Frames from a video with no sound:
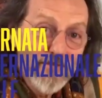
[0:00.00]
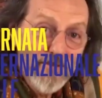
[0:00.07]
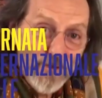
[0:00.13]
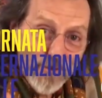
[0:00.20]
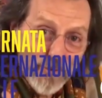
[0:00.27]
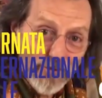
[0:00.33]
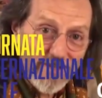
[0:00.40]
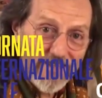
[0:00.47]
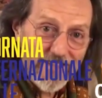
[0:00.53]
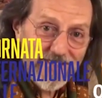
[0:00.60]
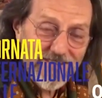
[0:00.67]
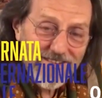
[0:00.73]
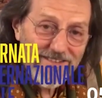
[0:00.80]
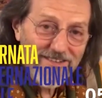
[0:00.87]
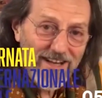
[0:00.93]

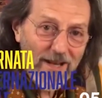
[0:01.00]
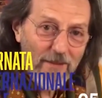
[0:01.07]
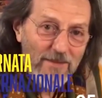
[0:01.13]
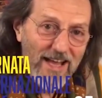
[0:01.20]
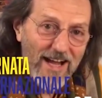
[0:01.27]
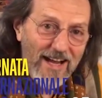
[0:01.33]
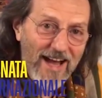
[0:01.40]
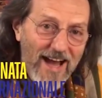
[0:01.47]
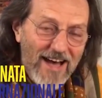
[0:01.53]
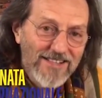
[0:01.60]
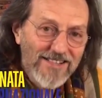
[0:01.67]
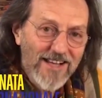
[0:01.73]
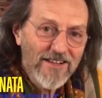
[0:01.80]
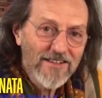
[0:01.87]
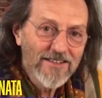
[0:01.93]
benvenuti nella mia
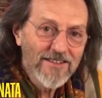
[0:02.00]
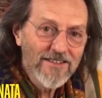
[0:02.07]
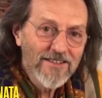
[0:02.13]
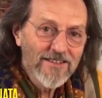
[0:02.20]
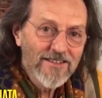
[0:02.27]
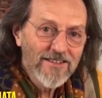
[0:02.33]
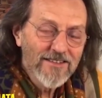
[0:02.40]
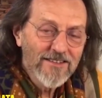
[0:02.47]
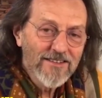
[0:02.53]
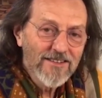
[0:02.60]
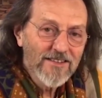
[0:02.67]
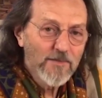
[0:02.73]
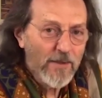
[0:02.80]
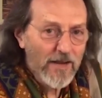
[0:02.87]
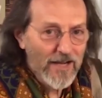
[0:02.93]
casa,
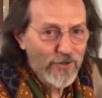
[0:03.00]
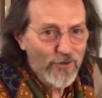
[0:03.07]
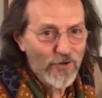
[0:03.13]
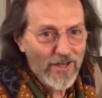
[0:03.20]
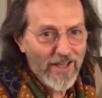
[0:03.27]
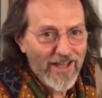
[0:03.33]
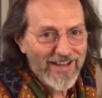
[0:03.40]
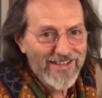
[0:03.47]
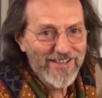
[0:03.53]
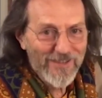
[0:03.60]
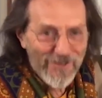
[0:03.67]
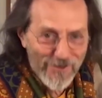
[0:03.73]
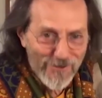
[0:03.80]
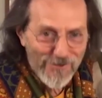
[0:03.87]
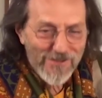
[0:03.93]
sperando che
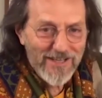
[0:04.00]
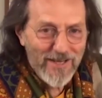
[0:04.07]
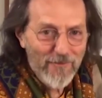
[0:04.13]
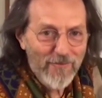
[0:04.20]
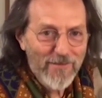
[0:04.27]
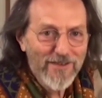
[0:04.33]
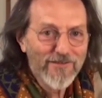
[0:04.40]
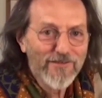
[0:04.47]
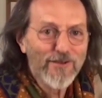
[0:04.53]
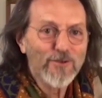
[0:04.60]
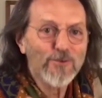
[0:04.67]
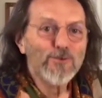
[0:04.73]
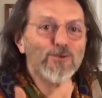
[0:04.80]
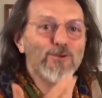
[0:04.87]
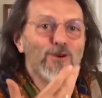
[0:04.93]
anch'io sia
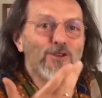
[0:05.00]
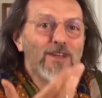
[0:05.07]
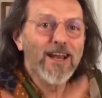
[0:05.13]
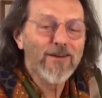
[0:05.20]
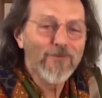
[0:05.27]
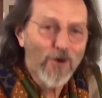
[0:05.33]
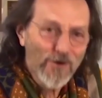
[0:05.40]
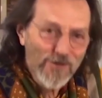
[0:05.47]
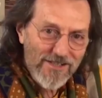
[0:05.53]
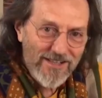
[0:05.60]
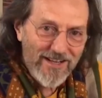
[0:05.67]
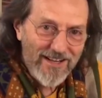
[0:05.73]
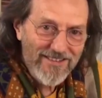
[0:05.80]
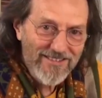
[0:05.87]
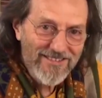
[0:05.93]
benvenuto nella
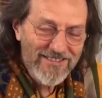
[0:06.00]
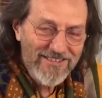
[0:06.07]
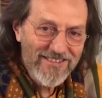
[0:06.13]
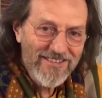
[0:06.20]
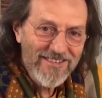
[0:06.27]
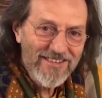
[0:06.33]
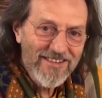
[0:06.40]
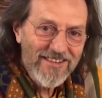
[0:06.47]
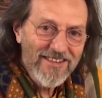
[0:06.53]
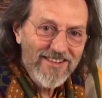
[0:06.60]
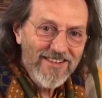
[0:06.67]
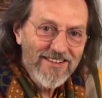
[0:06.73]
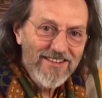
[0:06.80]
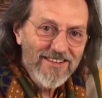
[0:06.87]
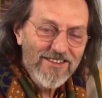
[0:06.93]
vostra.
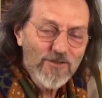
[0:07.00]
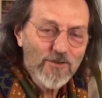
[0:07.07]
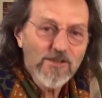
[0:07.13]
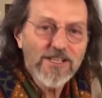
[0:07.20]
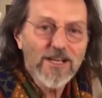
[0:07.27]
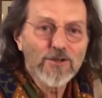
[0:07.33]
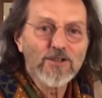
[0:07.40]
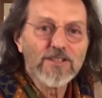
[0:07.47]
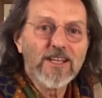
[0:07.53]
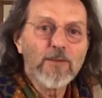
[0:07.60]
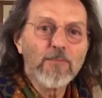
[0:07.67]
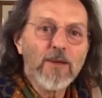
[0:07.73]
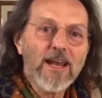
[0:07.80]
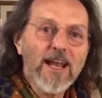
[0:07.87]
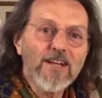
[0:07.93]
Sono stato
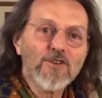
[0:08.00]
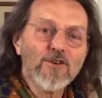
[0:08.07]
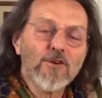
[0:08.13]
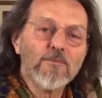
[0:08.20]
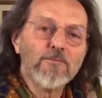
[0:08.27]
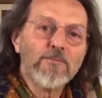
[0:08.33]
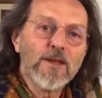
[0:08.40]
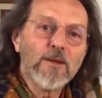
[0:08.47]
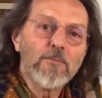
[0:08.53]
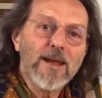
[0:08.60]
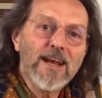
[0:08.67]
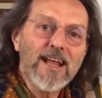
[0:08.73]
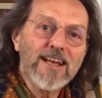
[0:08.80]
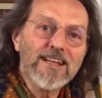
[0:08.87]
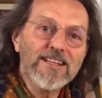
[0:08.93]
interpellato per
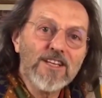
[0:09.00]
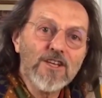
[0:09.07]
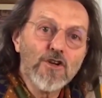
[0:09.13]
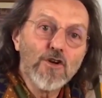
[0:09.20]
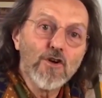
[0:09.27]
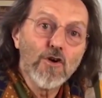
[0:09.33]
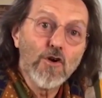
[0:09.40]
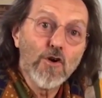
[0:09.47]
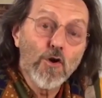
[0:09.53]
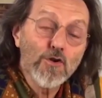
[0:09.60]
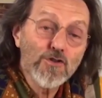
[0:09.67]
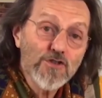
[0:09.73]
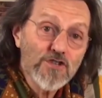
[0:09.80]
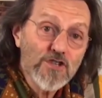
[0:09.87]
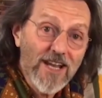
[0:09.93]
parlare di
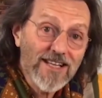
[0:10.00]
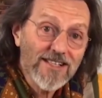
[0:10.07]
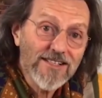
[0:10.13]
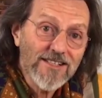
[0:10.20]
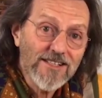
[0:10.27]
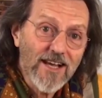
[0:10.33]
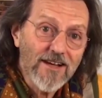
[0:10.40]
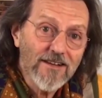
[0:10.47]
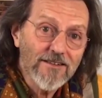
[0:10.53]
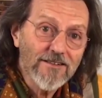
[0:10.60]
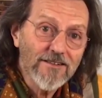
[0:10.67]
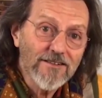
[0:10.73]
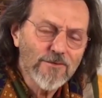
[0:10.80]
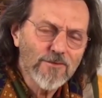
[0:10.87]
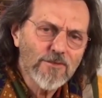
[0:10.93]
coscienza,
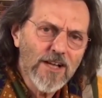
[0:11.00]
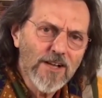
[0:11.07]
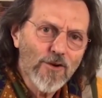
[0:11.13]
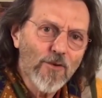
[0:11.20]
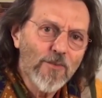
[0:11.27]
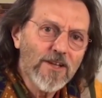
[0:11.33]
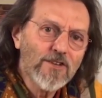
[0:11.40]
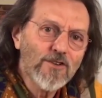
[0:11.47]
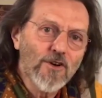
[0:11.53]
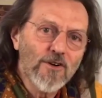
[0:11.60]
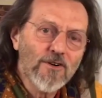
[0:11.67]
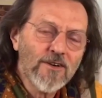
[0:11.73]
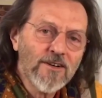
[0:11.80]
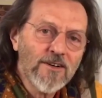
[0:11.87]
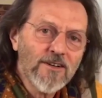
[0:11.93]
un
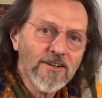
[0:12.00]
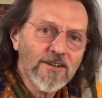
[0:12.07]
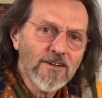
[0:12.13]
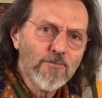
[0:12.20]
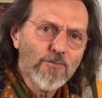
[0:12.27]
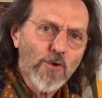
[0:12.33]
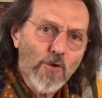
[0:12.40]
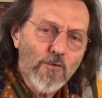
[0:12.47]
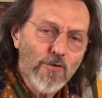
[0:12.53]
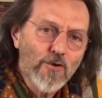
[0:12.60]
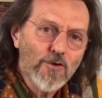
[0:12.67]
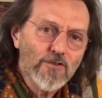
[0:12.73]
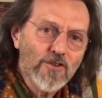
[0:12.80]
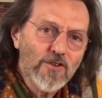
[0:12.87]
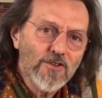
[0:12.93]
argomento
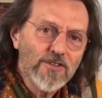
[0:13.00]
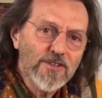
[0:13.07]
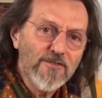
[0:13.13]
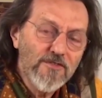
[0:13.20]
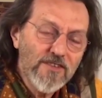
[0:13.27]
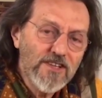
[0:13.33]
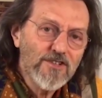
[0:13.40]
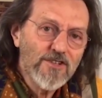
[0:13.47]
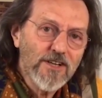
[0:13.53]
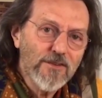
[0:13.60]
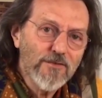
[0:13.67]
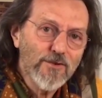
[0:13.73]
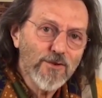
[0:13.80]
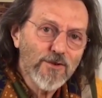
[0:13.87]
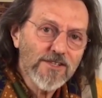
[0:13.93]
profondo,
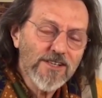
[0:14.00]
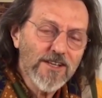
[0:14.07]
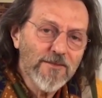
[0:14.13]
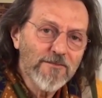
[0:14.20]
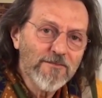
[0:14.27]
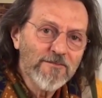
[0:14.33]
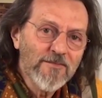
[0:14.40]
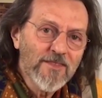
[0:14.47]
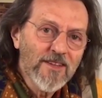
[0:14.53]
difficile forse.